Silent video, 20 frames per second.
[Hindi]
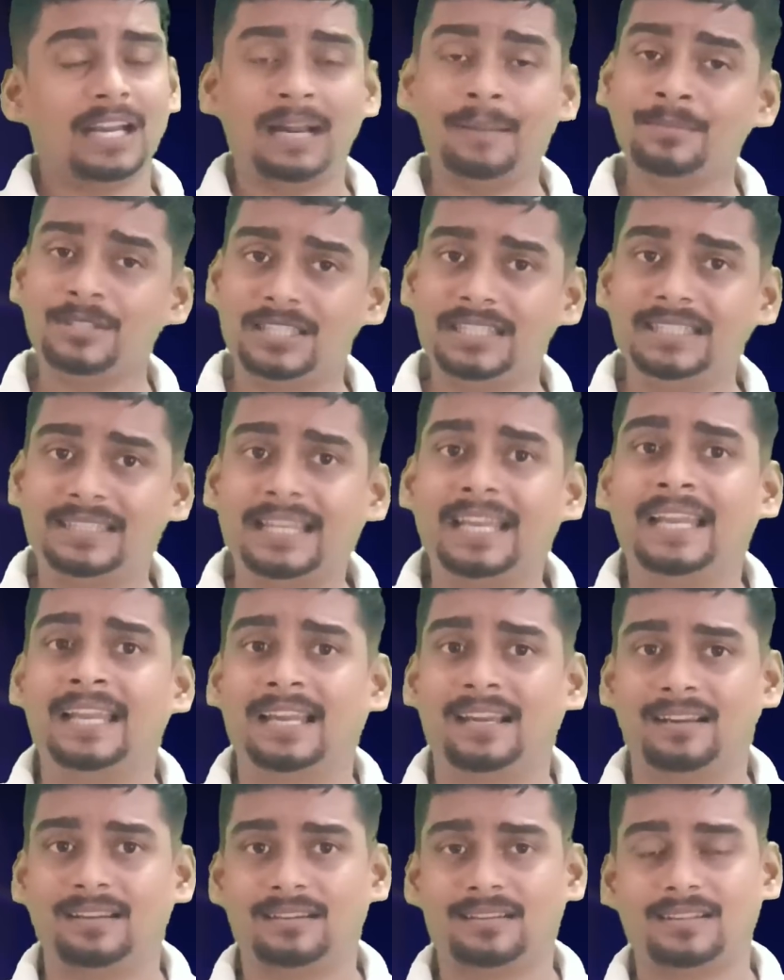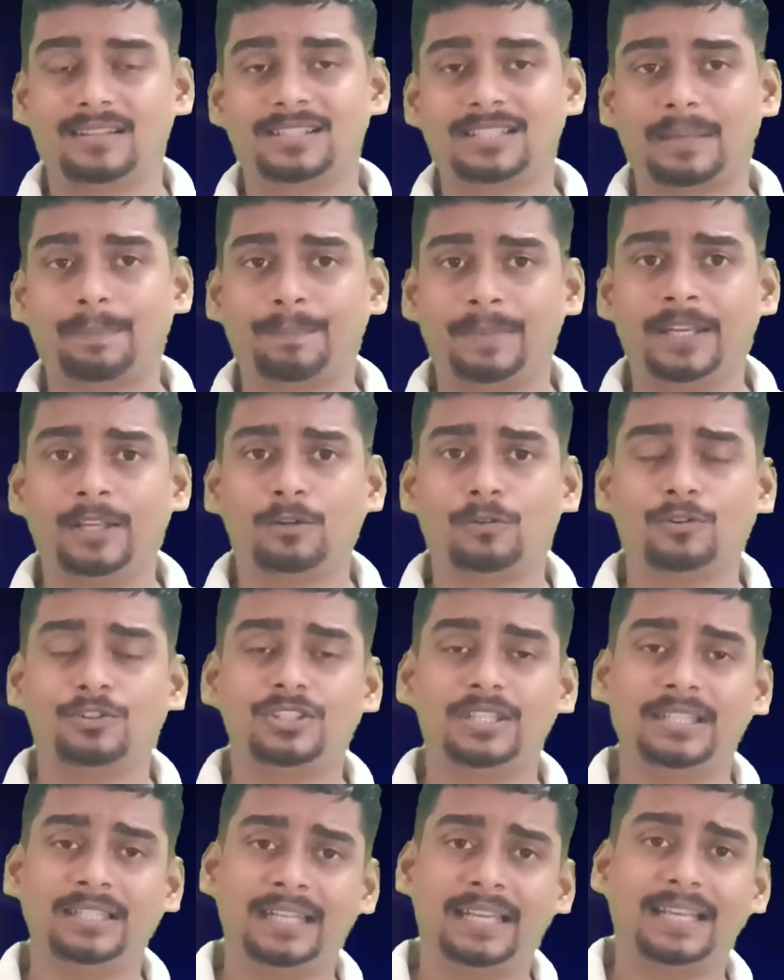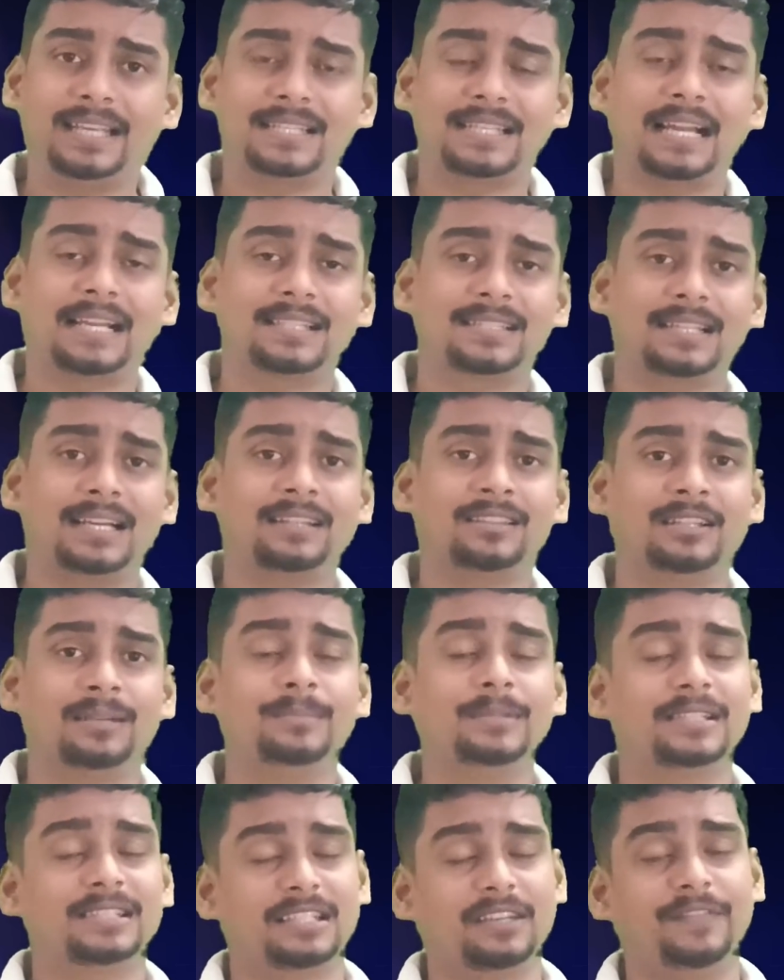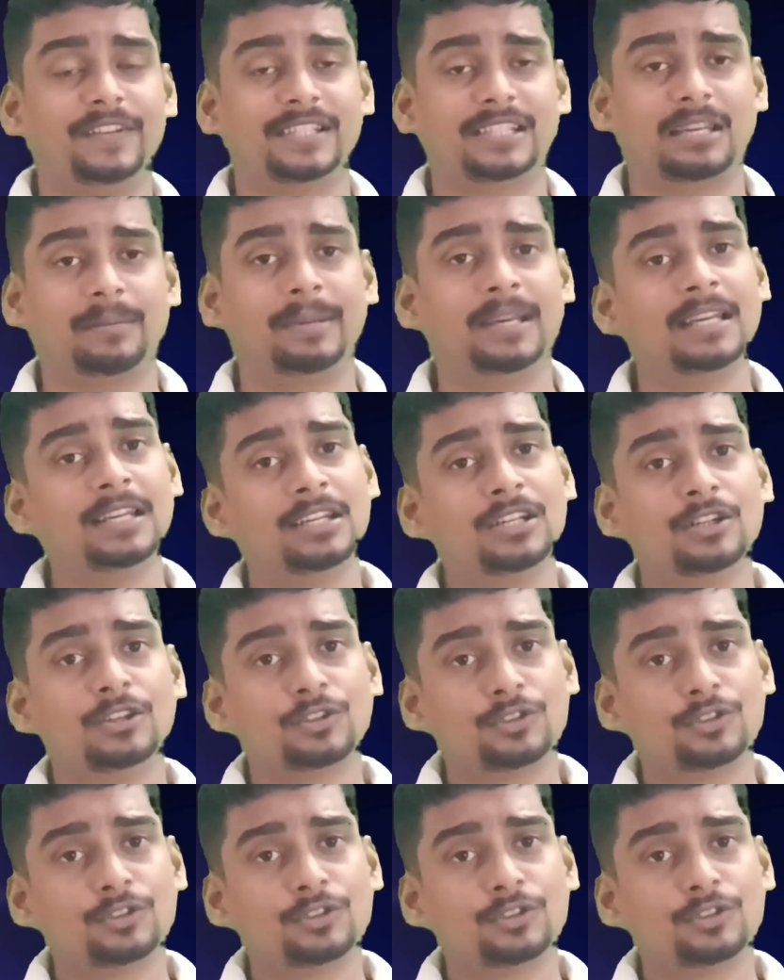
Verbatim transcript: हम जीते हैं सपने को जीने के साथ साथ हम इसके विषय में